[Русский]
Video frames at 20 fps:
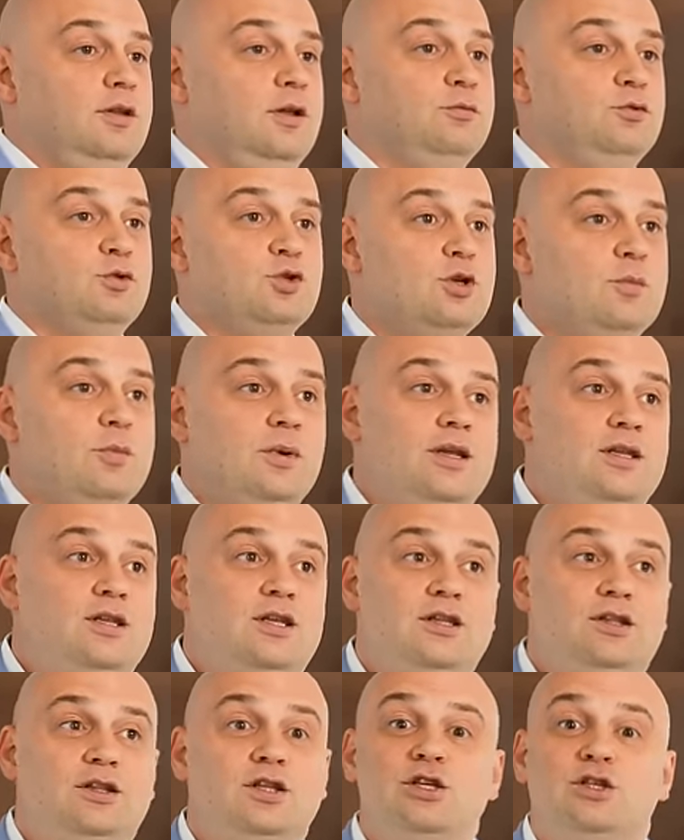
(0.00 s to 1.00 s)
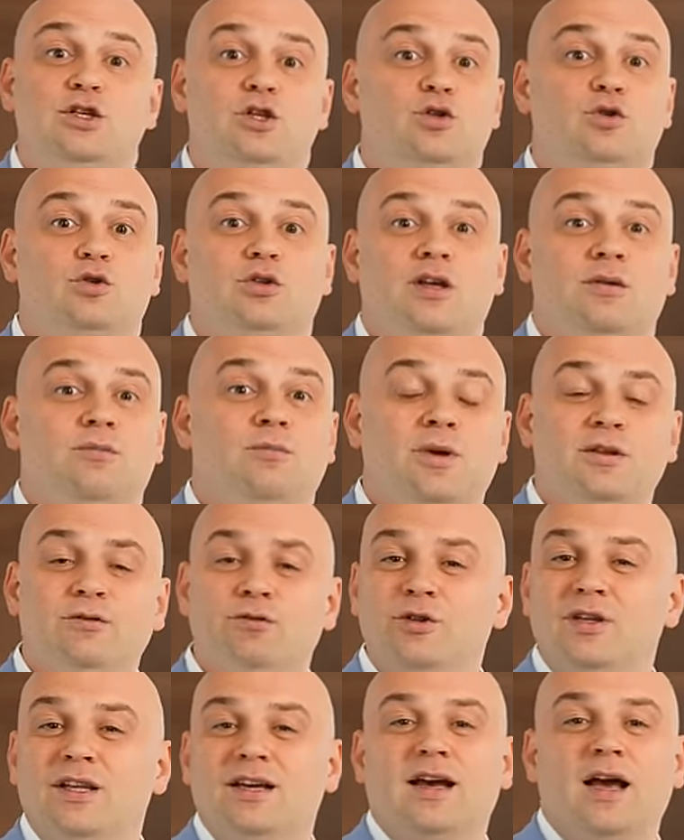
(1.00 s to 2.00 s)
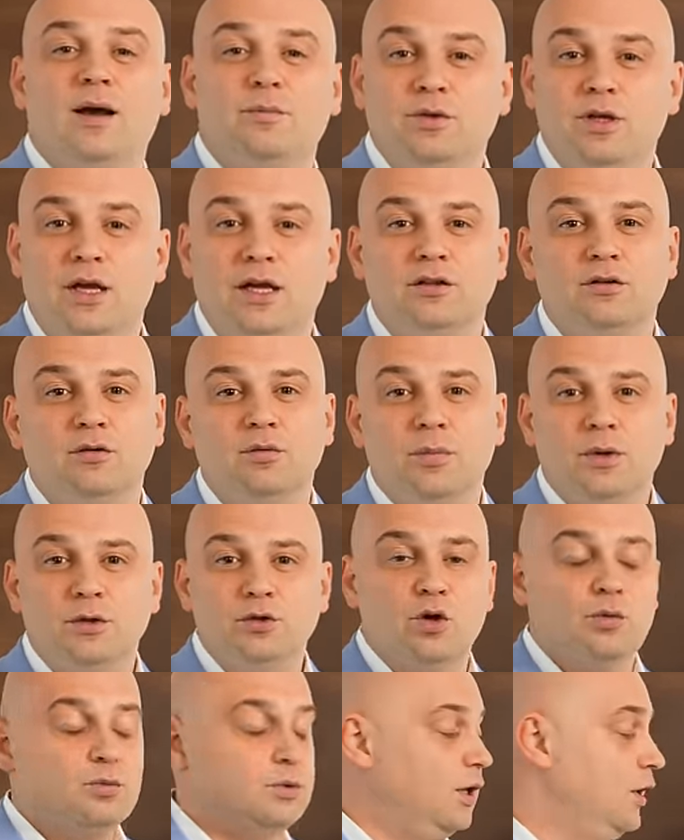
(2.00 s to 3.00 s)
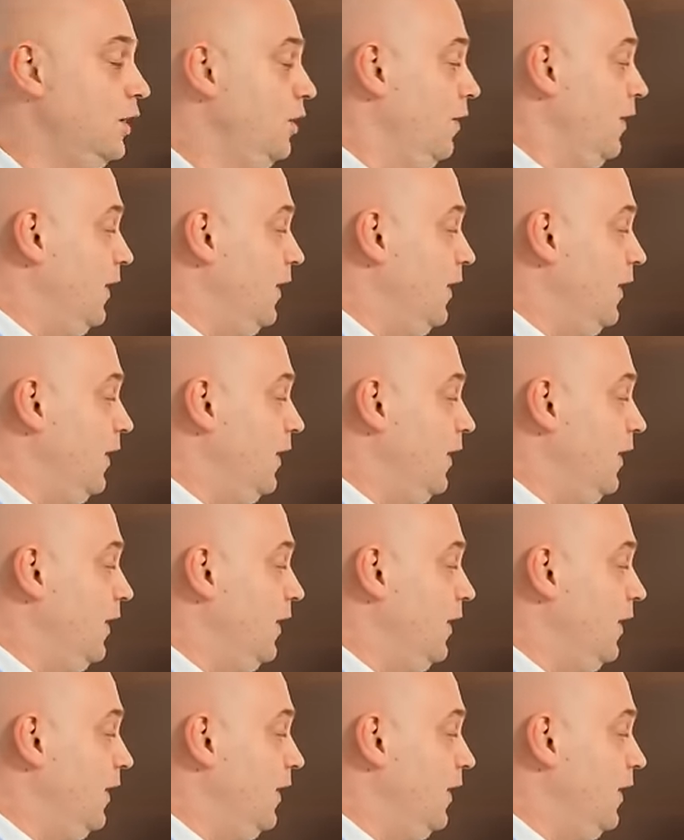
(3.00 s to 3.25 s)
нам нужно пройти тысячу там, подводных камней и тому подобное.